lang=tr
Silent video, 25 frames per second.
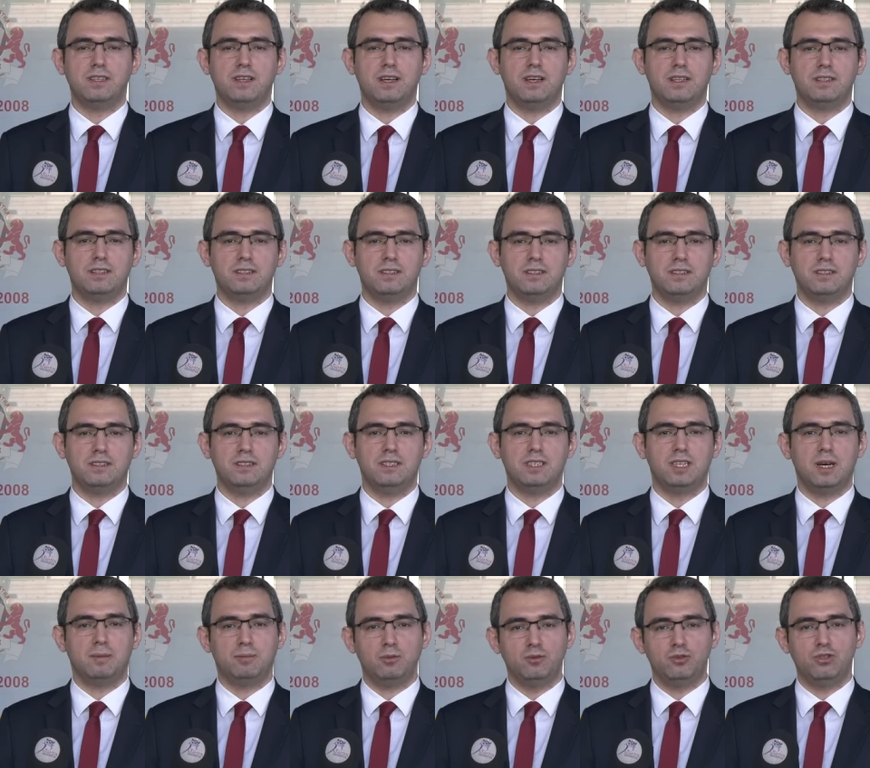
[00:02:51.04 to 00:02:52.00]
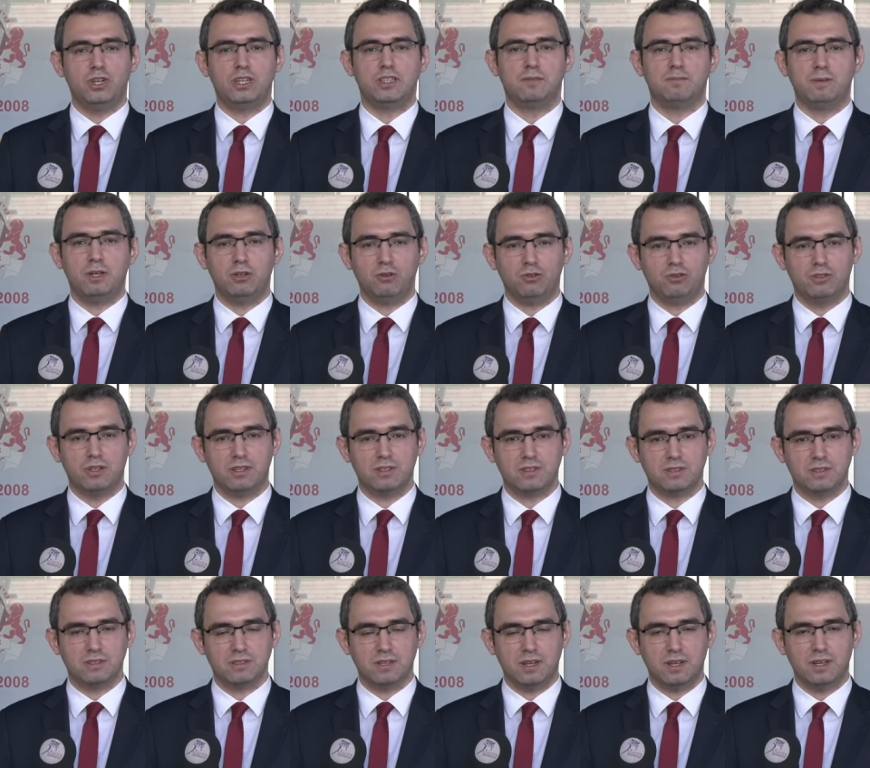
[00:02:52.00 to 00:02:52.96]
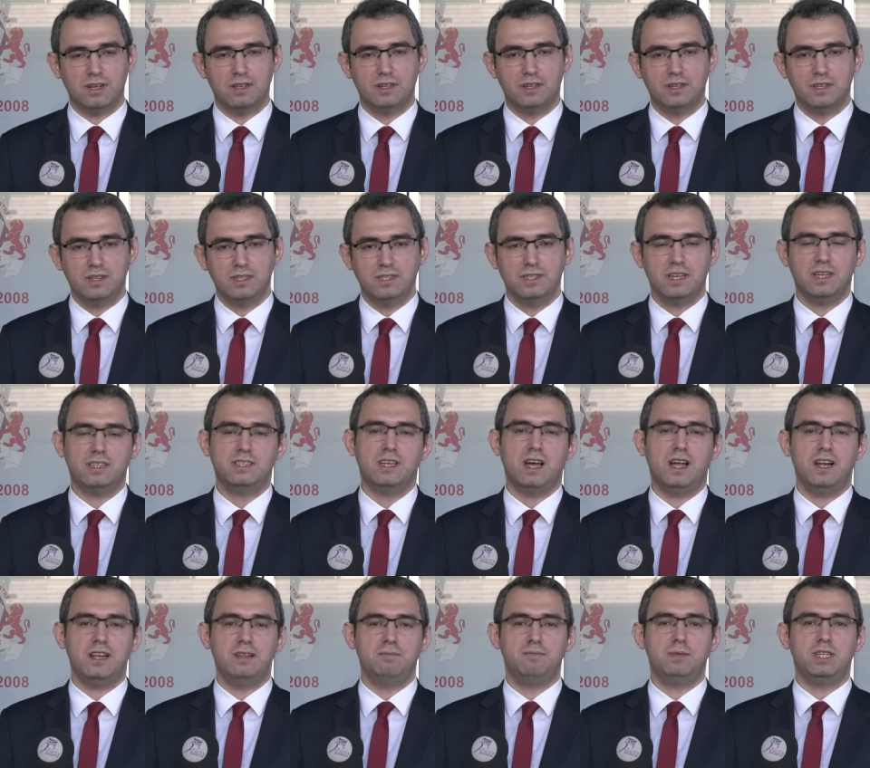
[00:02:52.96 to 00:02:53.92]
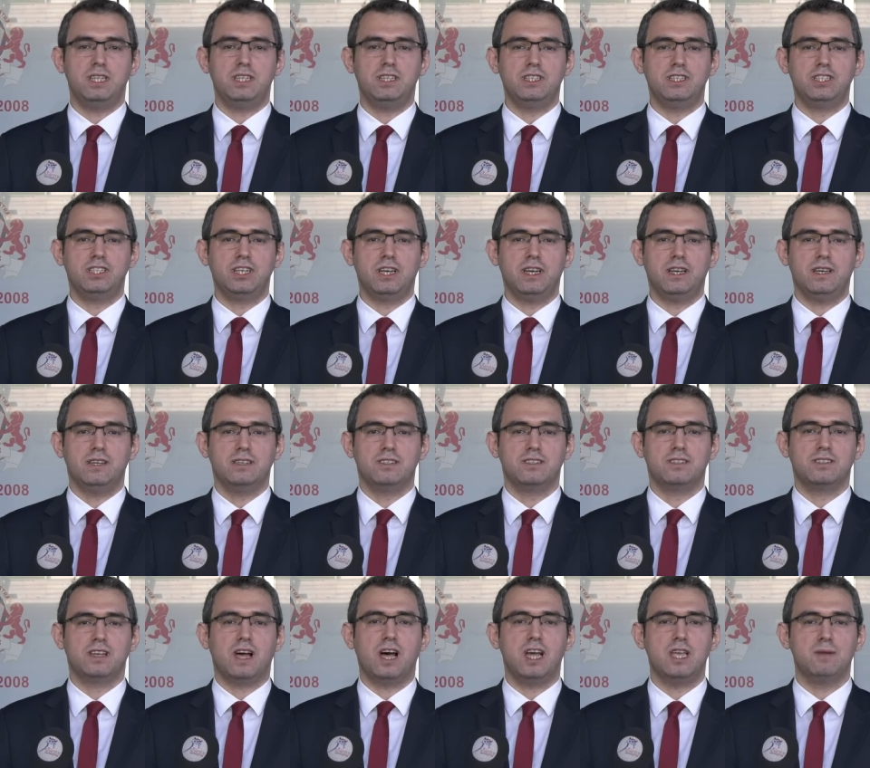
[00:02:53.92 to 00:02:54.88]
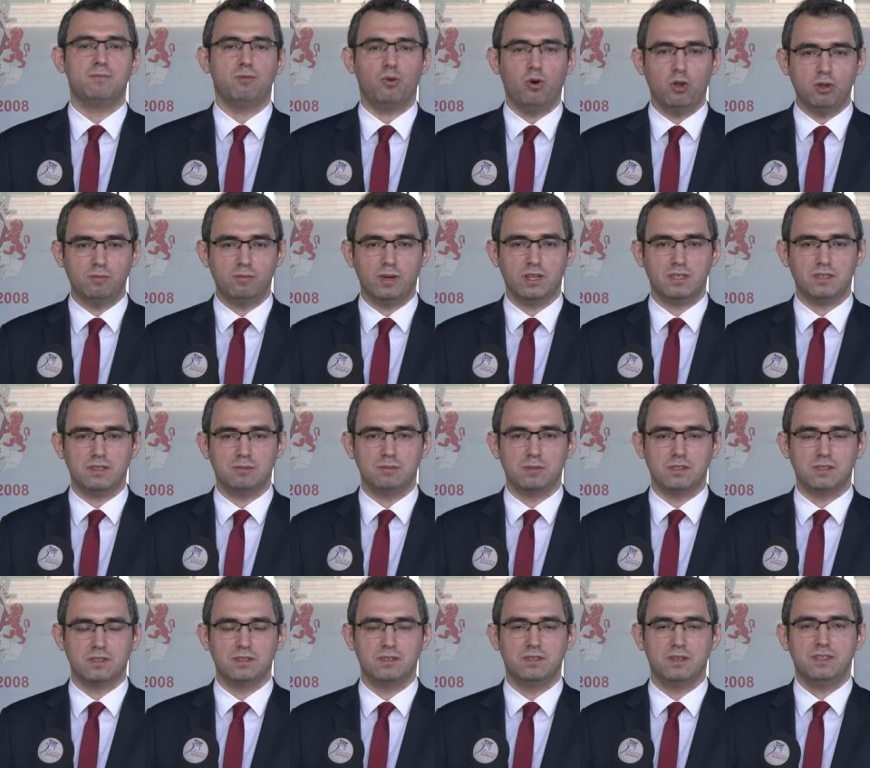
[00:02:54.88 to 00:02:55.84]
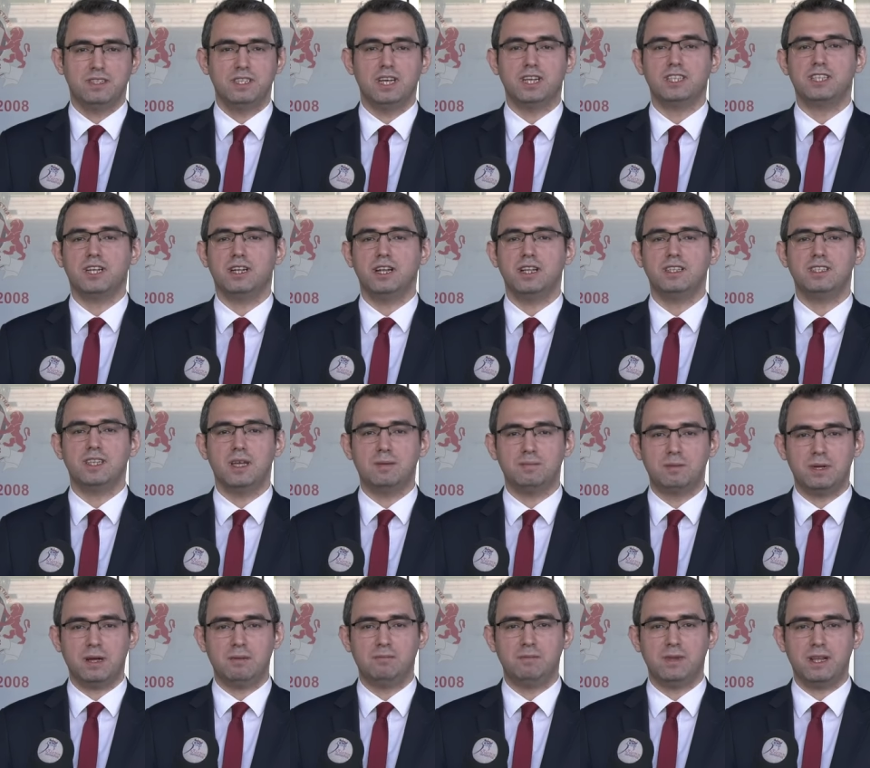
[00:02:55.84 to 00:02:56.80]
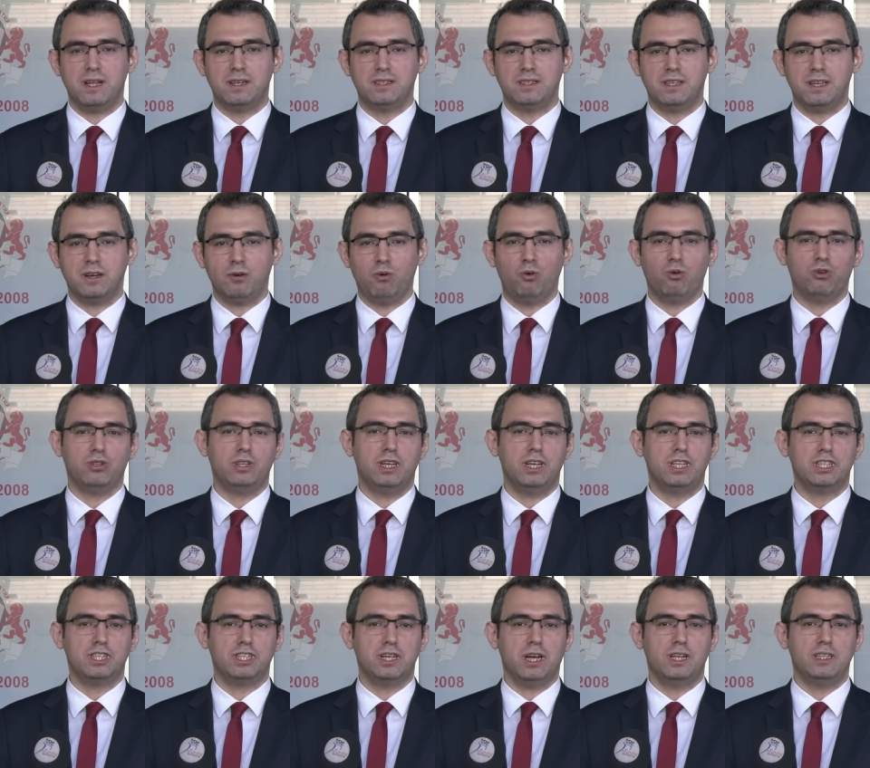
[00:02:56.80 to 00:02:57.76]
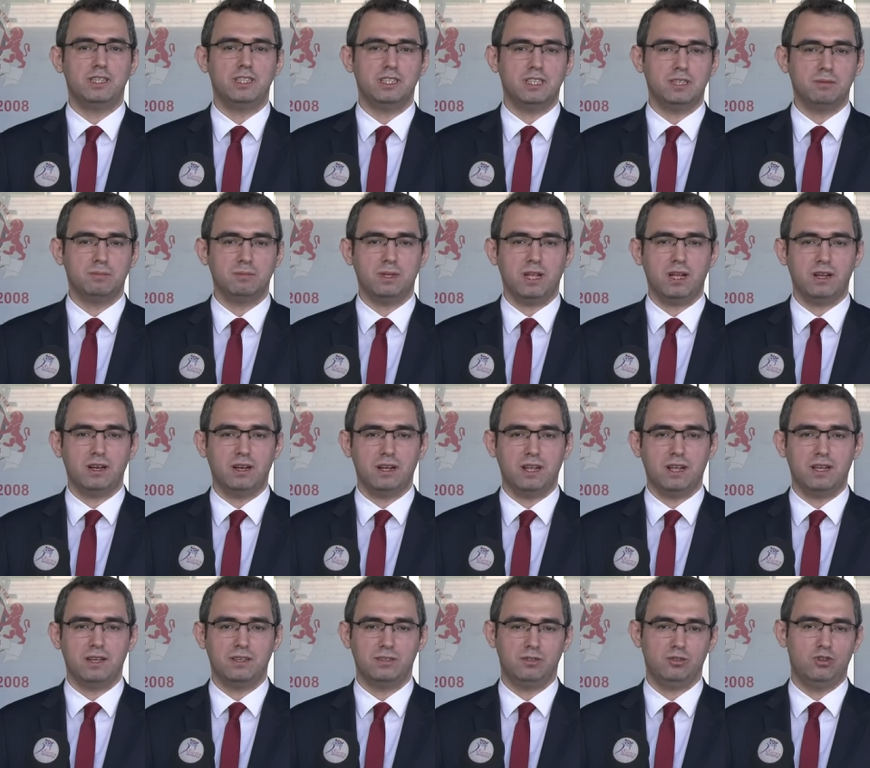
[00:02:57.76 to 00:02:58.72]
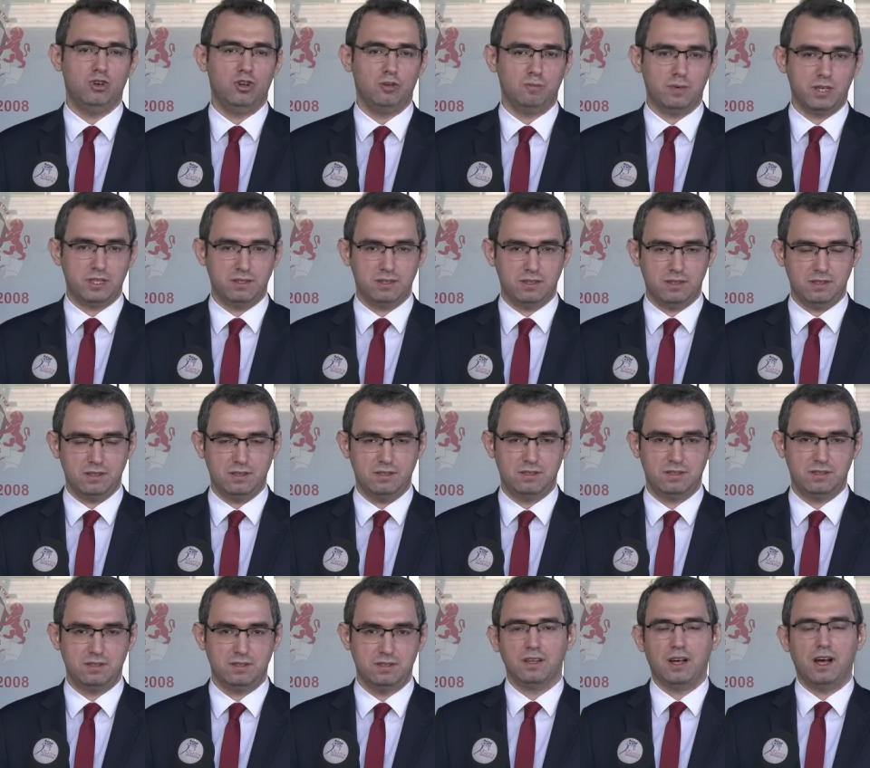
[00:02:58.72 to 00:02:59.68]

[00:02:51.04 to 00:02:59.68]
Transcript: dayanıklı yapı üretme noktasında yeterli bilince sahip olmadığımızı yaşanan depremlerde ortaya çıkan yıkımlarla görmekteyiz.